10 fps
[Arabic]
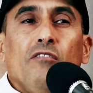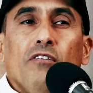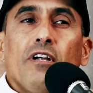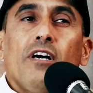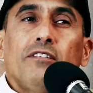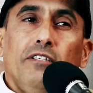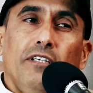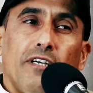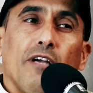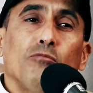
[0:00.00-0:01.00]
فراحت
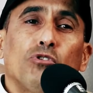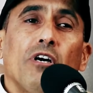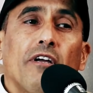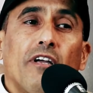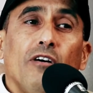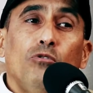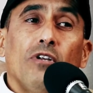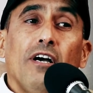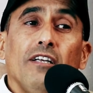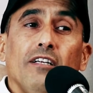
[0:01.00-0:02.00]
هي كمشاركه
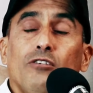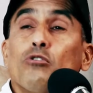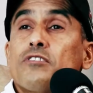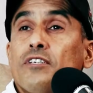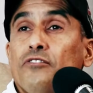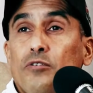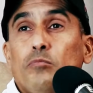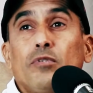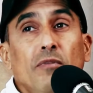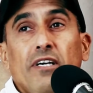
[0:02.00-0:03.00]
اولى على الكرسي الطبي،